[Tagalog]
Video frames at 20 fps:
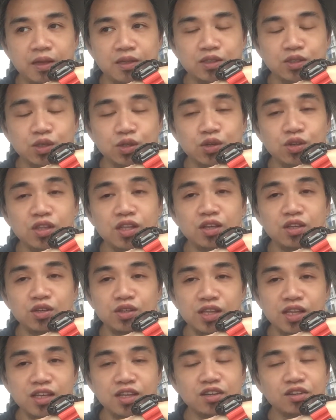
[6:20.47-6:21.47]
so yun na
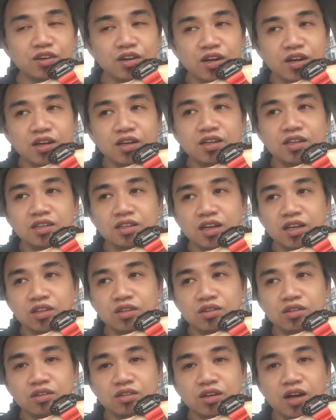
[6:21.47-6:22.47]
yun na yung
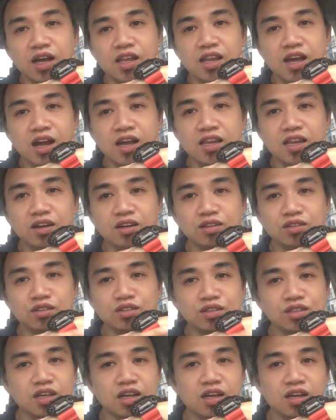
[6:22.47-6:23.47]
ano alaala ko
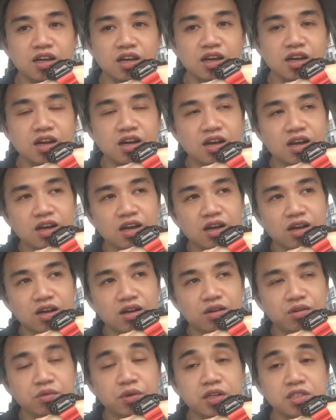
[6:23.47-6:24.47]
do sa
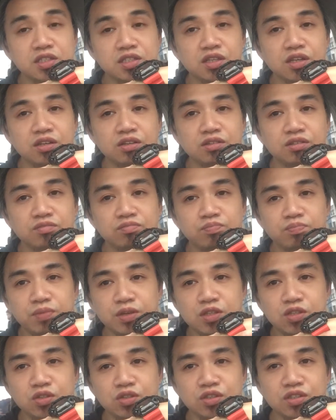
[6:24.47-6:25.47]
watch na yun
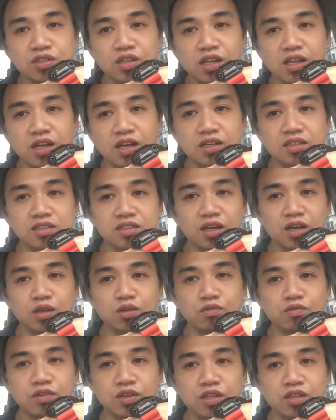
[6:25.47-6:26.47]
pictures na lang tsaka
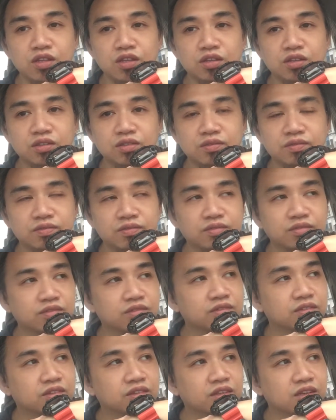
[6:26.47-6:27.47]
yung video
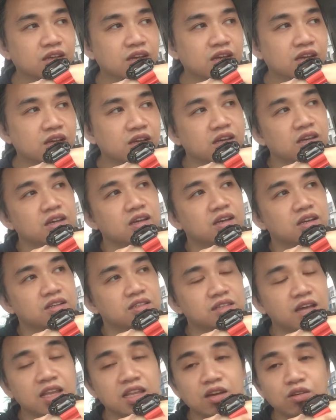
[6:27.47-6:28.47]

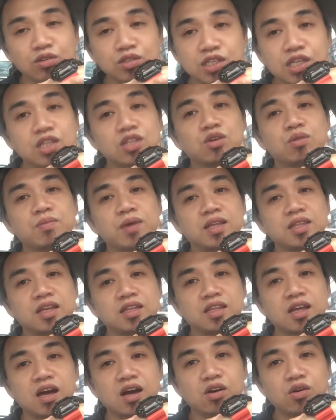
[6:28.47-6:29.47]
sana kung sino man
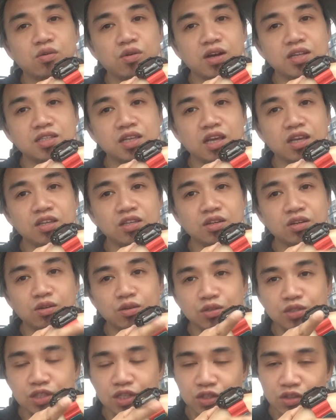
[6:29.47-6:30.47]
ang nakakuha sa inyo
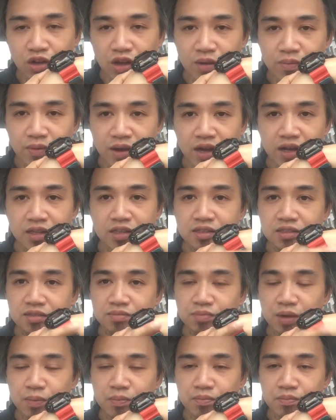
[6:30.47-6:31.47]
kung sino ka man
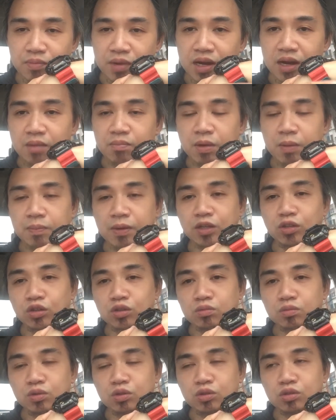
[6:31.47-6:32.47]
ma ma
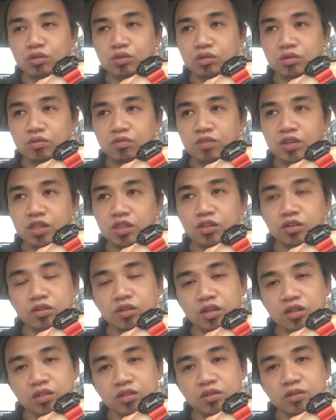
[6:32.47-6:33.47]
mapanood mo tong video
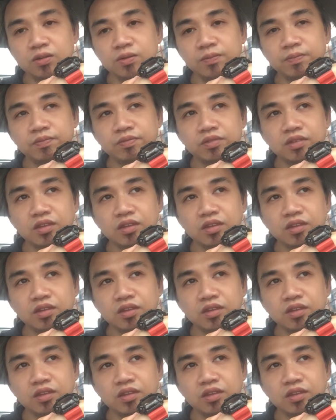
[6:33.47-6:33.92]
na to